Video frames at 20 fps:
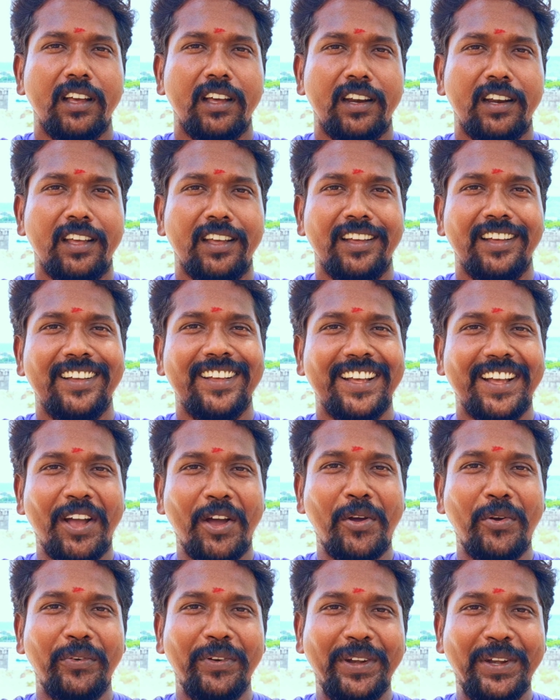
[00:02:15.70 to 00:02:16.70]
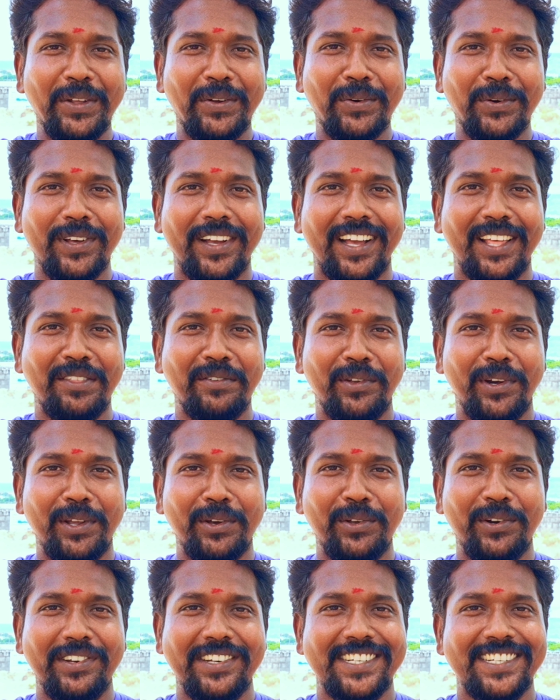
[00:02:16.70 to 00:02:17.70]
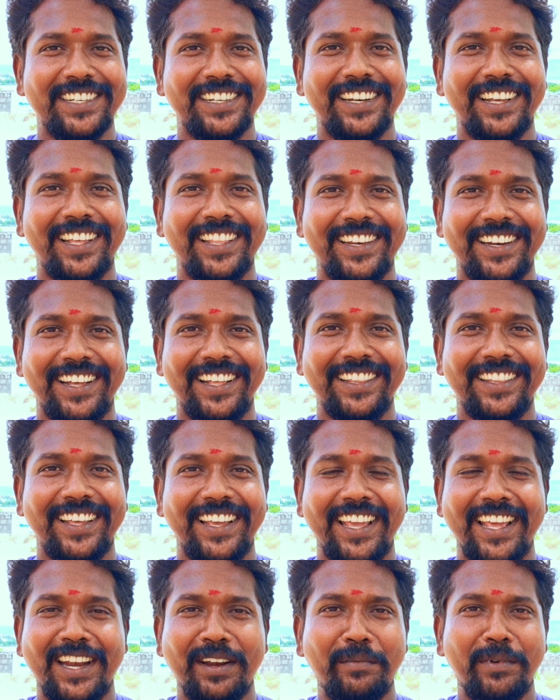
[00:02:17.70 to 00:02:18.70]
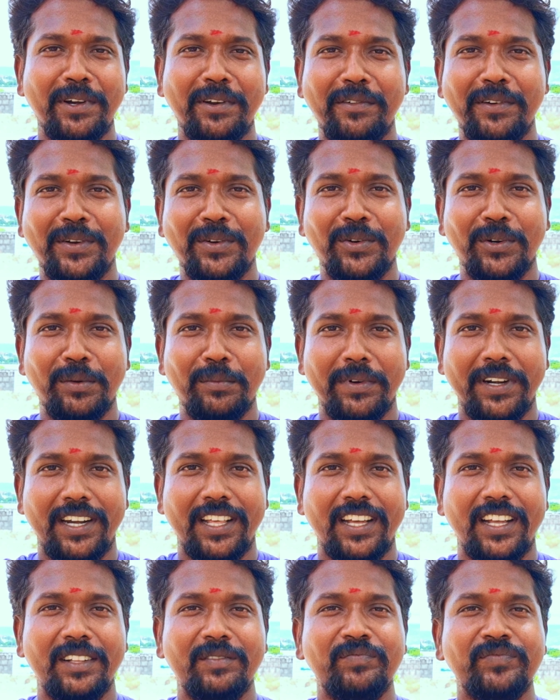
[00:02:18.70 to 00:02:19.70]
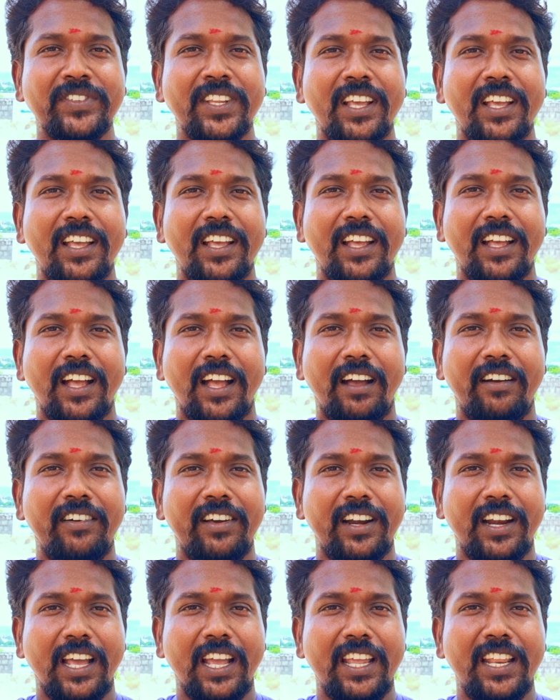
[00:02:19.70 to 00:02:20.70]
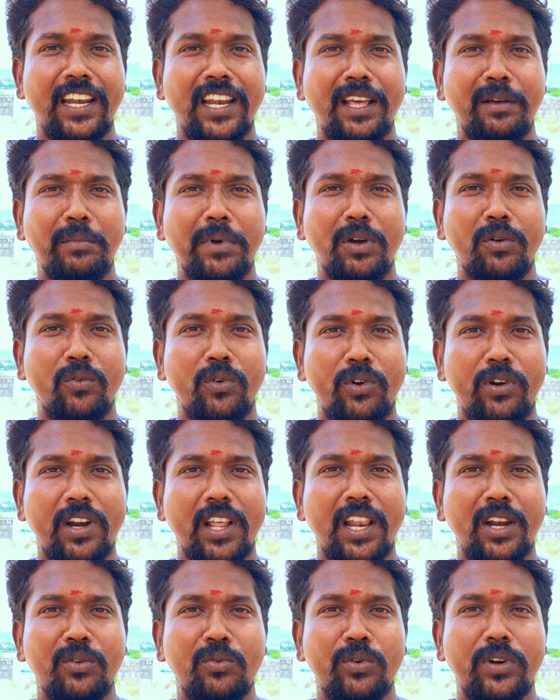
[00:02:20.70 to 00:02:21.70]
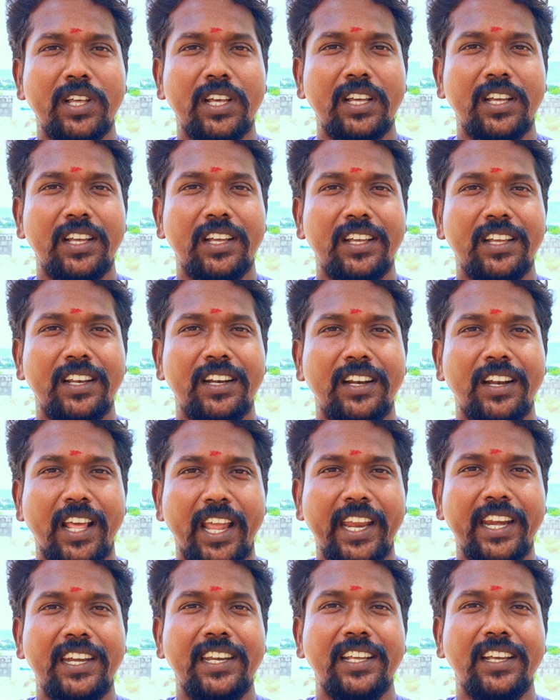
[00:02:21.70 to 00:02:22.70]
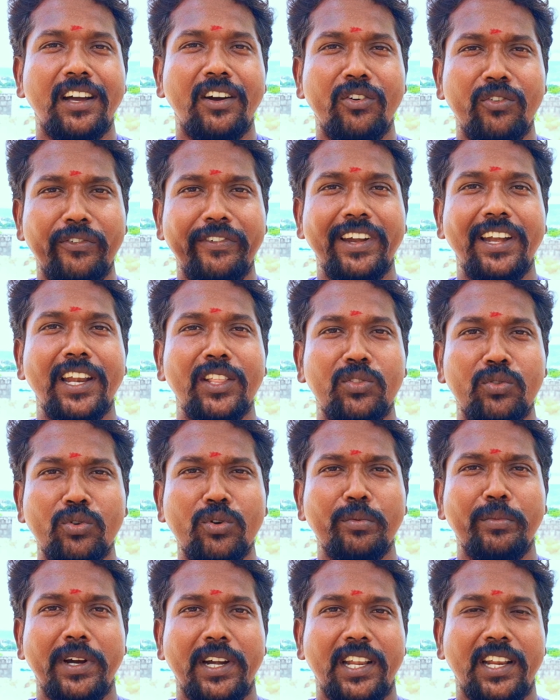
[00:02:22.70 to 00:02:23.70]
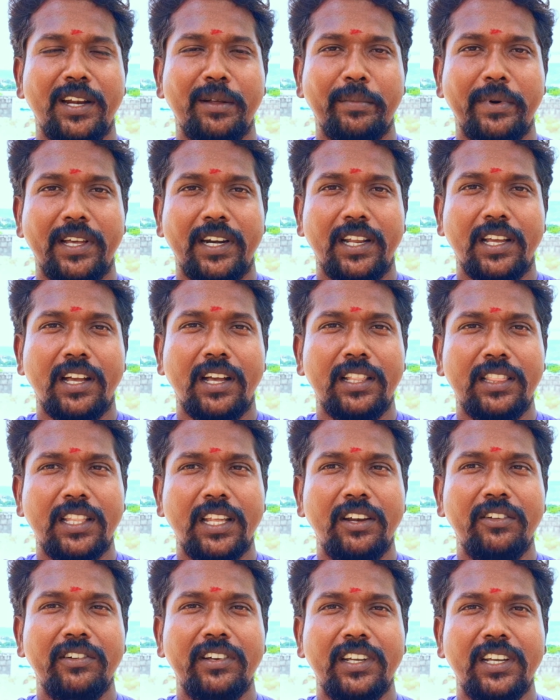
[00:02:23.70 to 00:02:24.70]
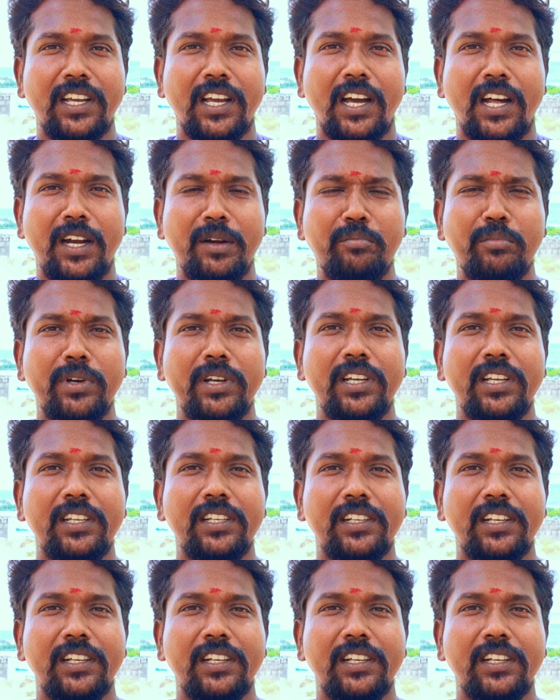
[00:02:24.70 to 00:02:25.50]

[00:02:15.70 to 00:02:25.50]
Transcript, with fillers: ஆனால் அவள் விட்டு கொடுக்காத ஒரே ஒரு விஷயம் தான் அது நான் தான் என்னை மட்டும் விட்டு கொடுக்க மாட்டான் அவன் நான் இல்லாமல் ஒரு நாள் கூட நைட்டு அவங்க வீட்டில் தூங்க மாட்டான்னு பாருங்கள் அந்தளவுக்கு அன்பு